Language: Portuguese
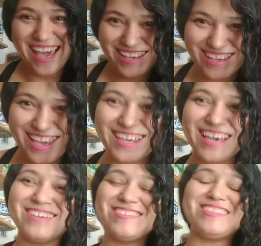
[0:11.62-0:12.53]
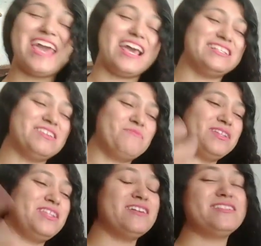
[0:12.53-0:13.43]
e aí, o que é que acontece?
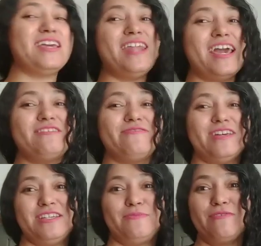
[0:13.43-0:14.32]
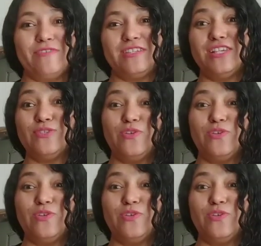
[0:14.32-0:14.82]
Me deu essa ideia de fazer para vocês